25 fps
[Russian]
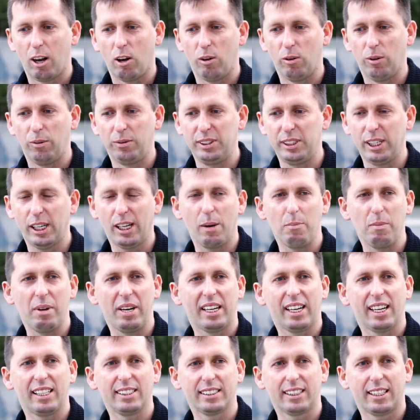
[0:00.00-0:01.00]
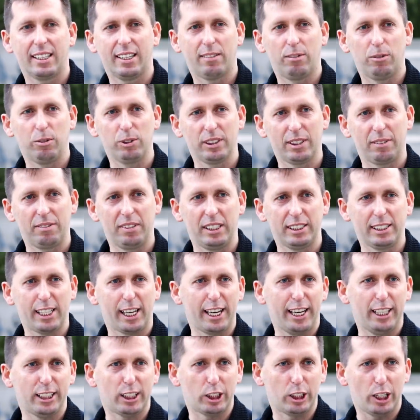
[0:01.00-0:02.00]
у всех американских вузов есть
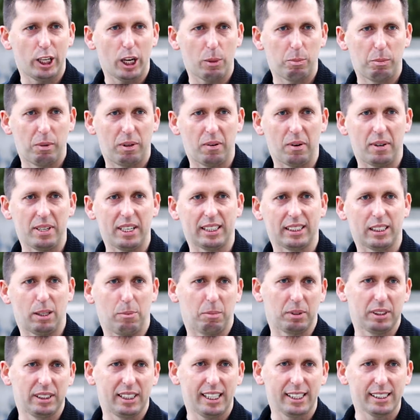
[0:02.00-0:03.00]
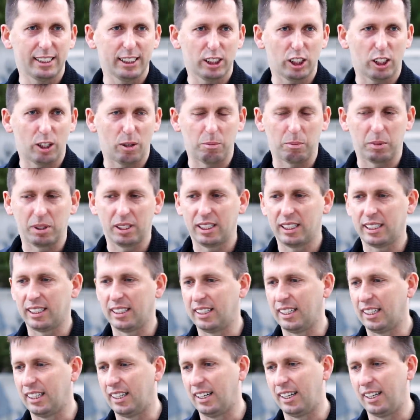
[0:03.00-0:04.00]
какие-то требования там, к тестам, к
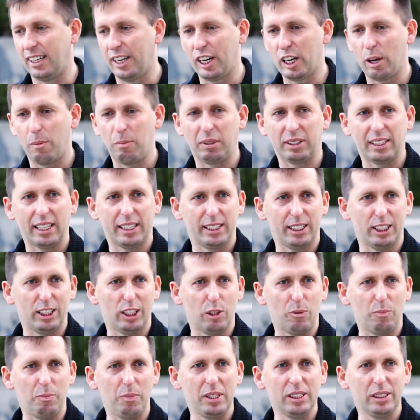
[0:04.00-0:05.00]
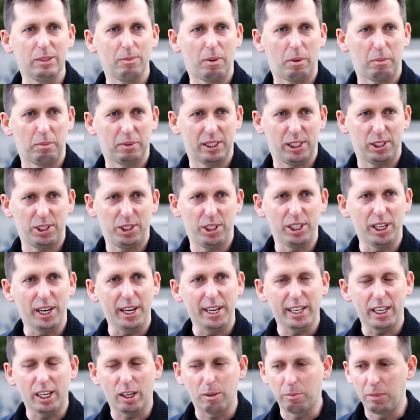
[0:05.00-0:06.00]
э, рекомендательным письмам, к
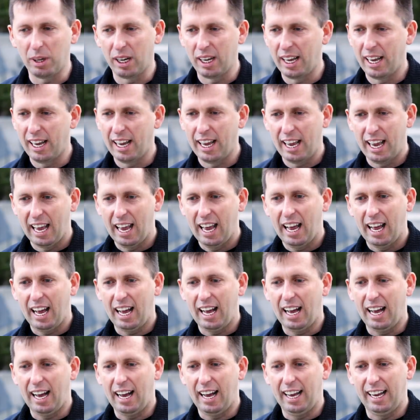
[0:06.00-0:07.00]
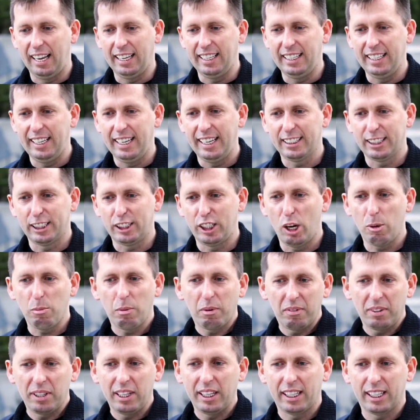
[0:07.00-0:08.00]
сочинениям. А, и это
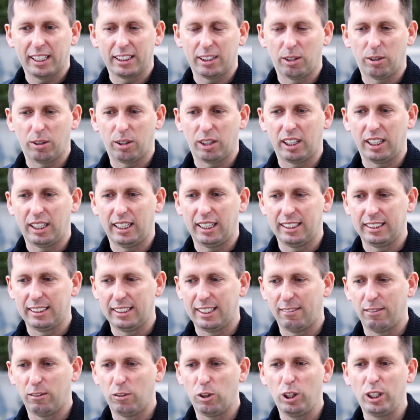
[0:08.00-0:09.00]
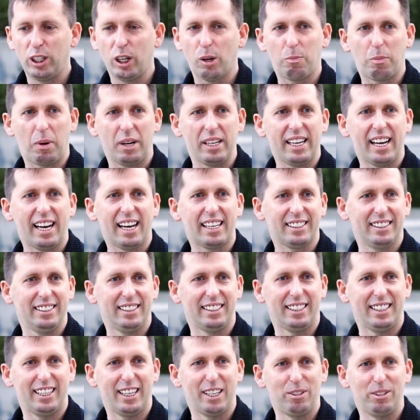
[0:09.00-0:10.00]
требования, которые довольно
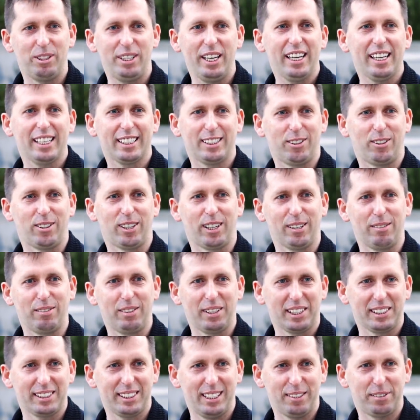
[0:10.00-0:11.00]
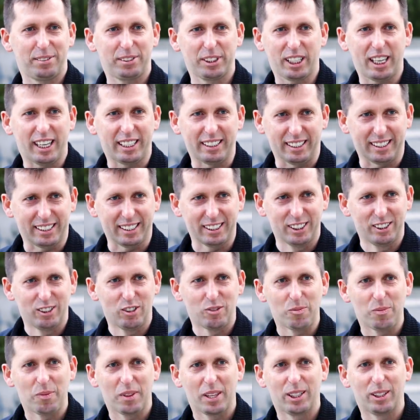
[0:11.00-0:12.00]
понятны для людей, которые выросли в Штатах.
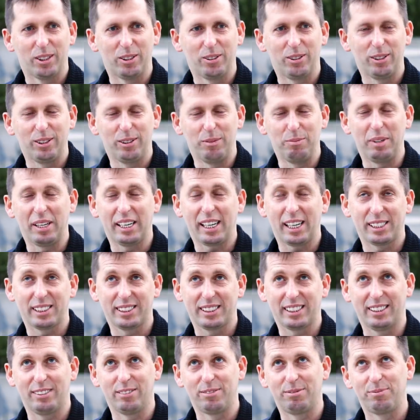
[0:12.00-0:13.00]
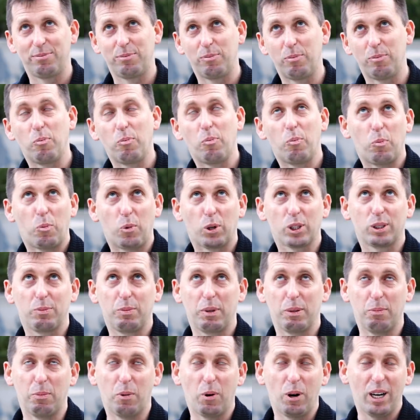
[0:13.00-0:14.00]
Ну мне кажется, может
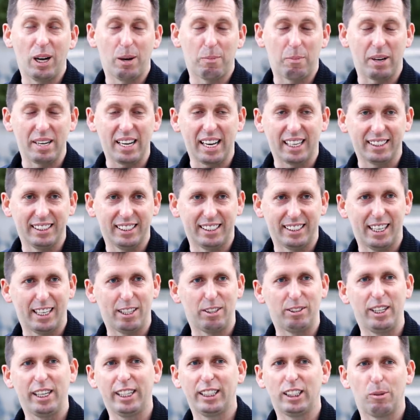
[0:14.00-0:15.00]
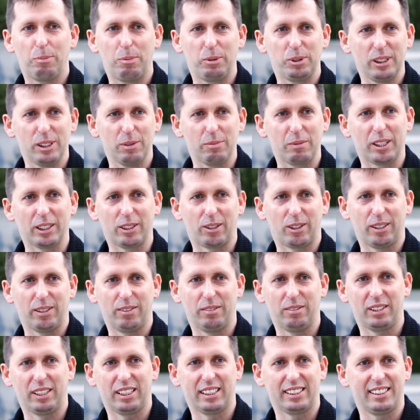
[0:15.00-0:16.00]
быть, более понятны для людей, допустим,
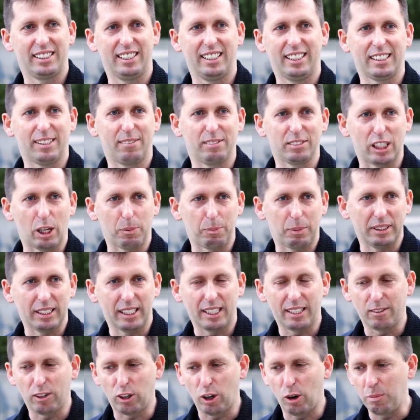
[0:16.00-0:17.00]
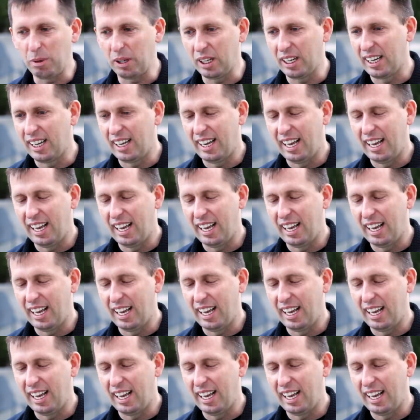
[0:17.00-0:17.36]
которые выросли там, в Западной Европе.